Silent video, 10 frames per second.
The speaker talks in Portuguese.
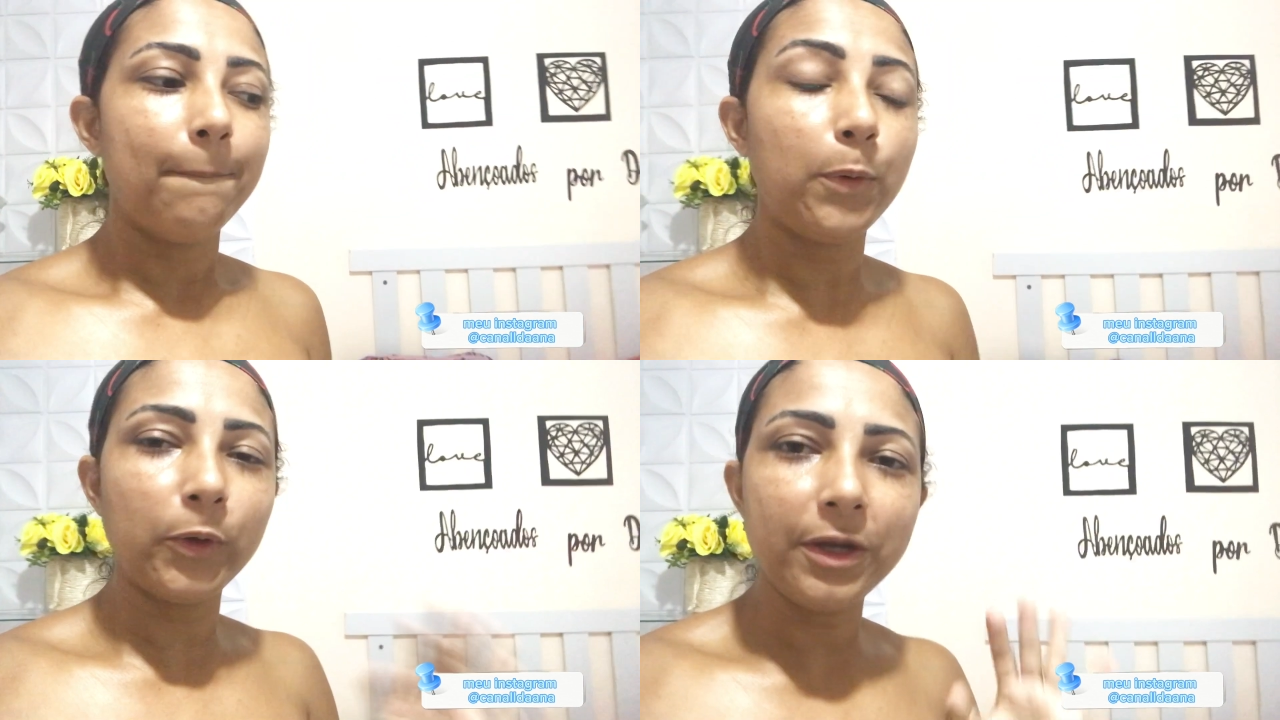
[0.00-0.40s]

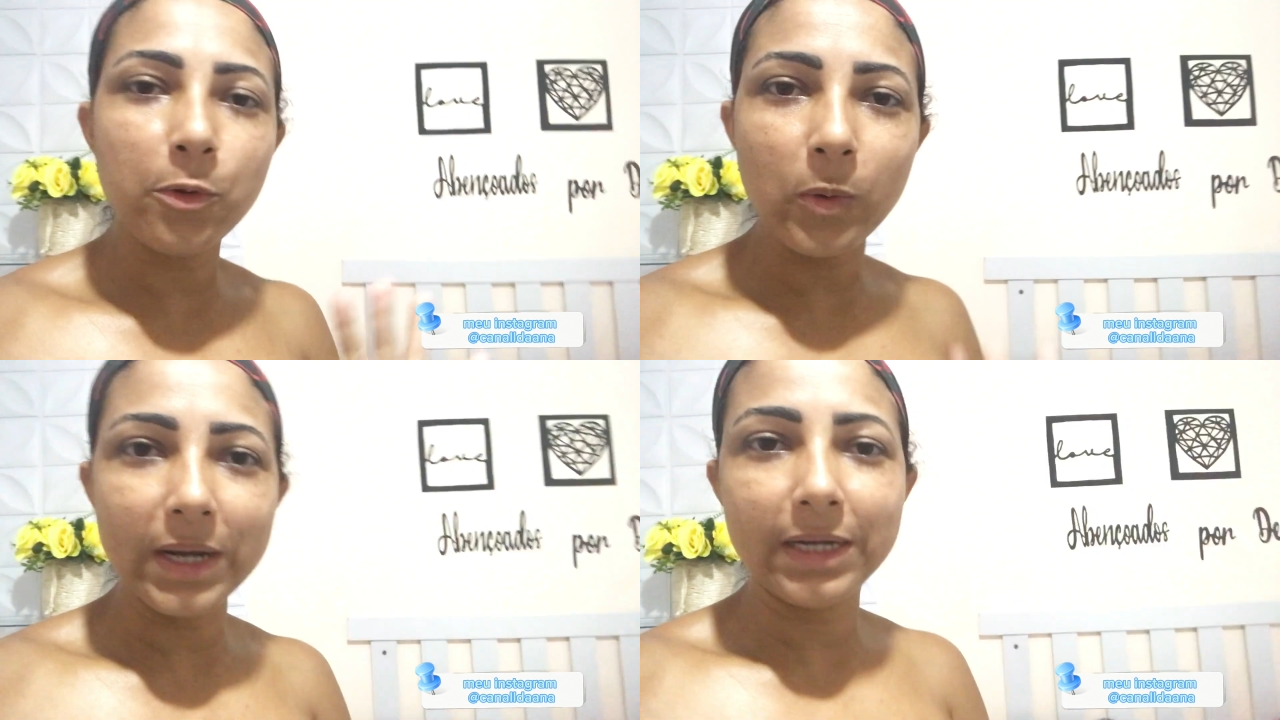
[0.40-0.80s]
Por
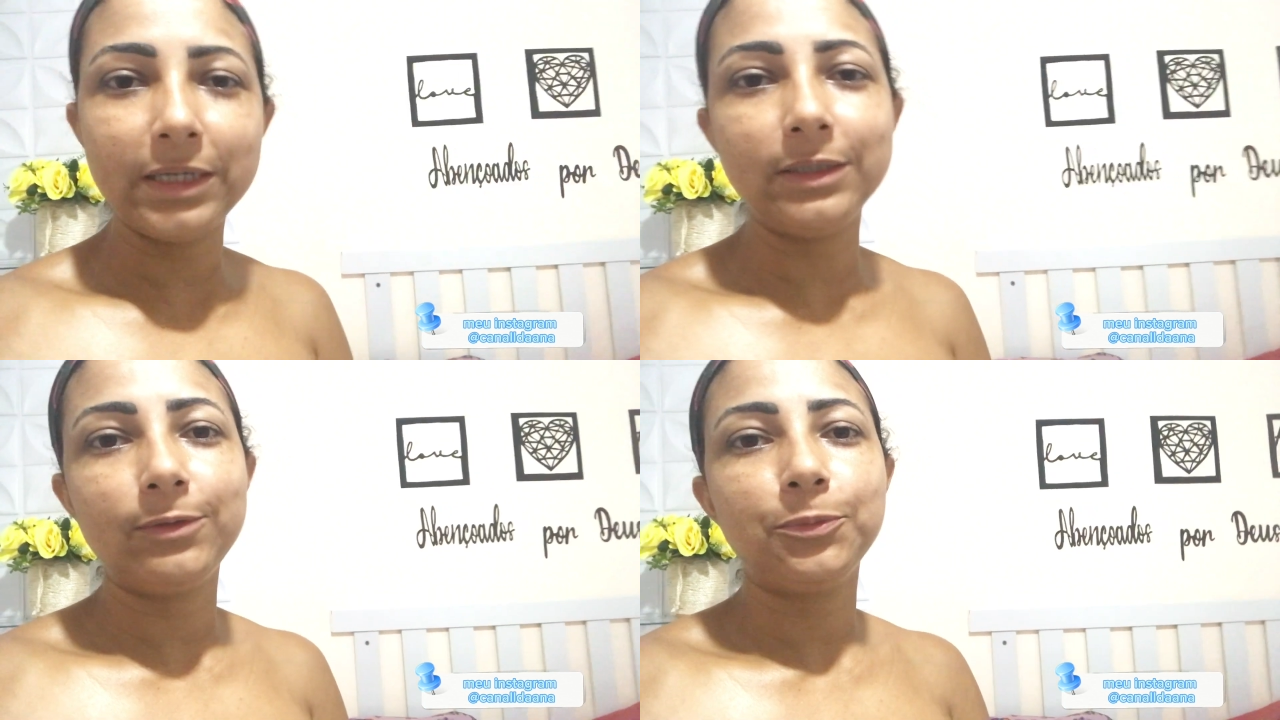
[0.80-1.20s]

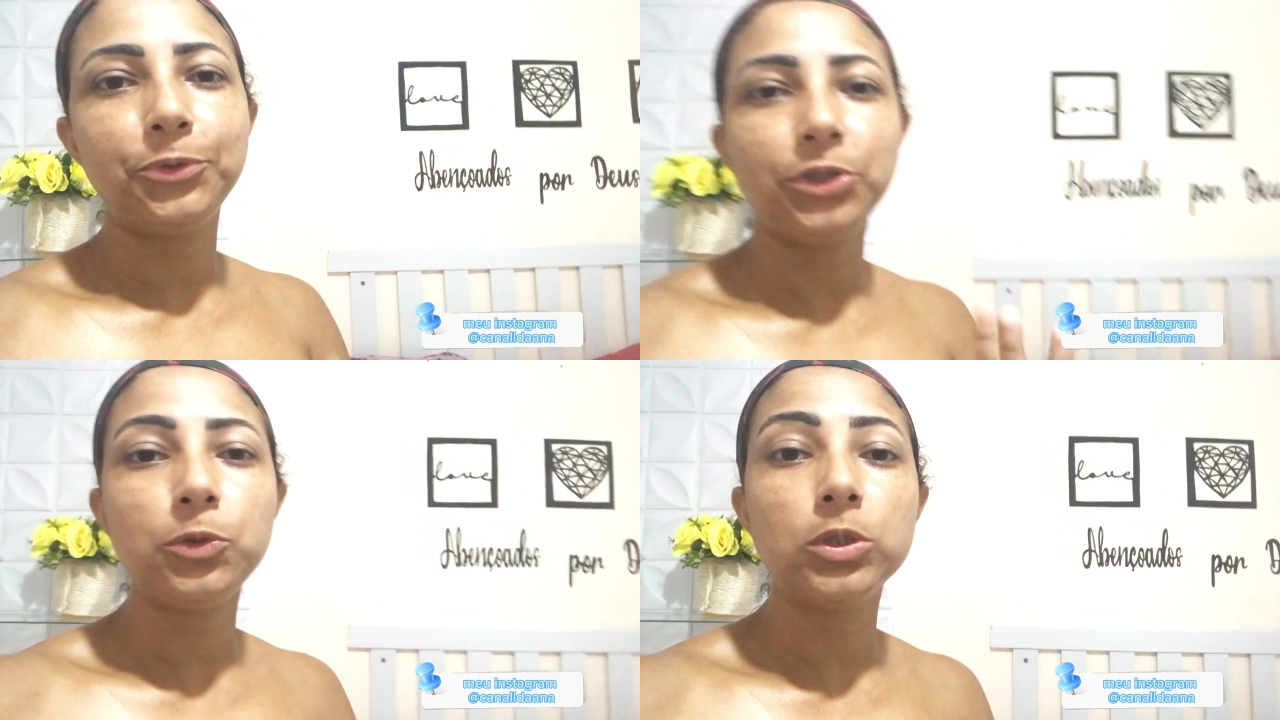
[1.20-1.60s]
enquanto,
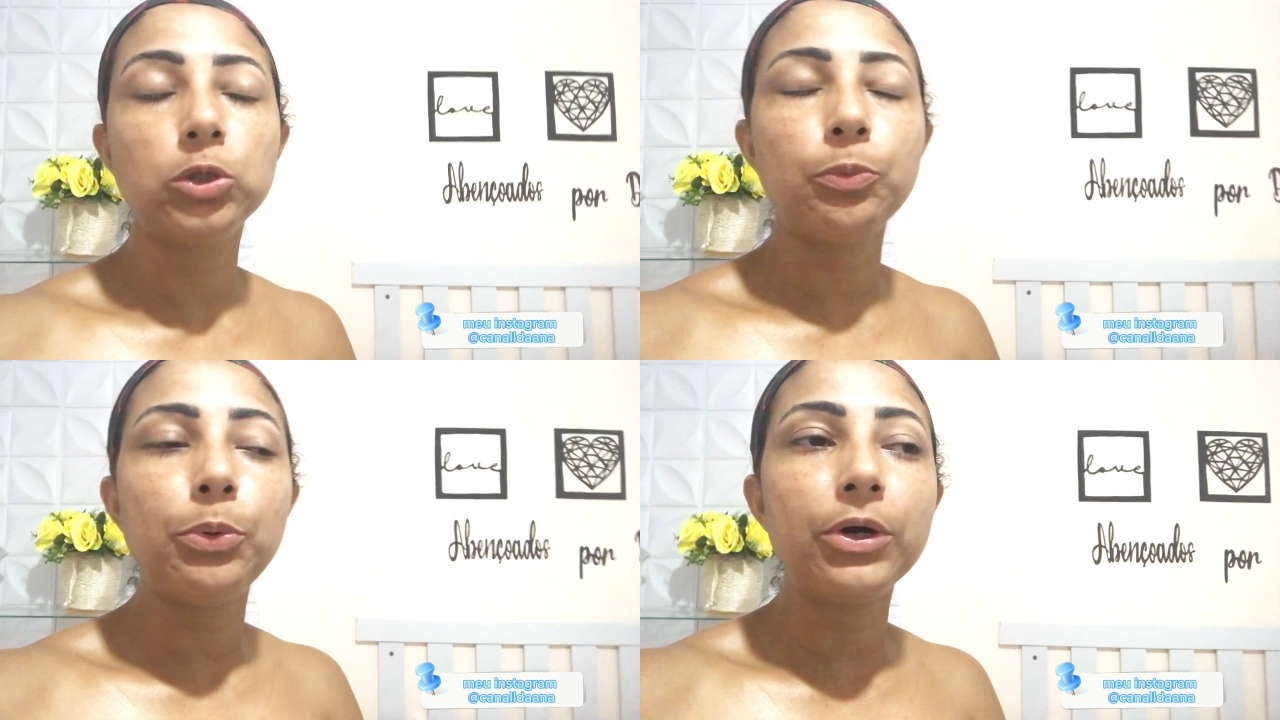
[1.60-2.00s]
por
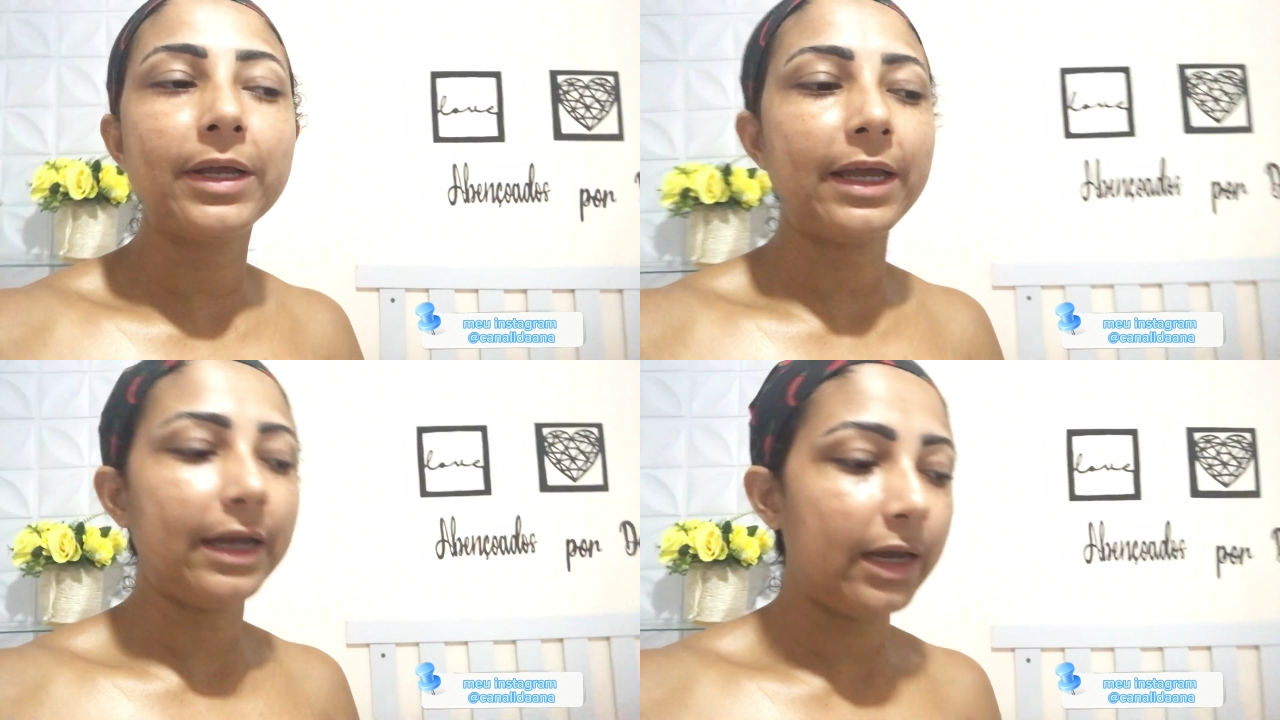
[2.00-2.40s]
enquanto,
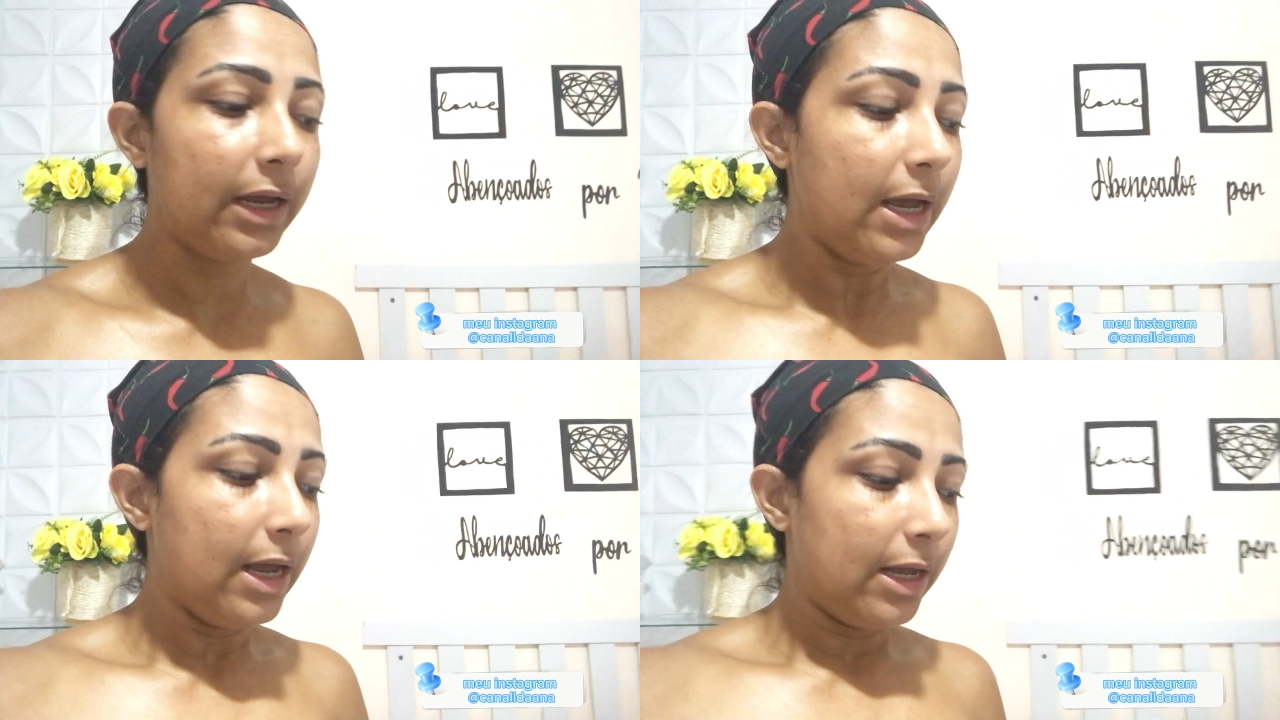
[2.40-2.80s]
porque